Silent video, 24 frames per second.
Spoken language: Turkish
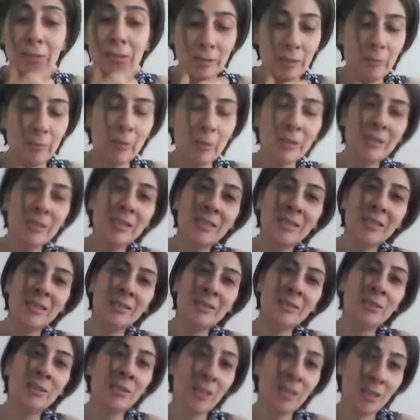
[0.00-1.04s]
zamanda
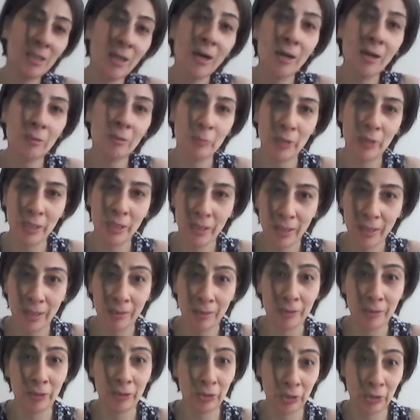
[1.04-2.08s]
RDT'li almaya
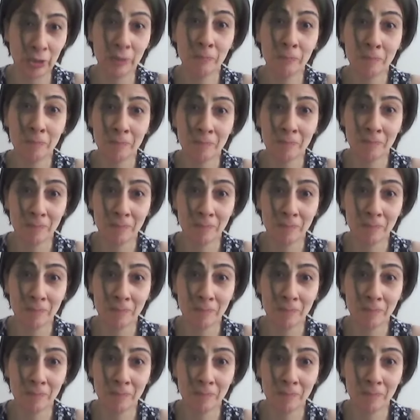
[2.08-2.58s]
kalkıştım.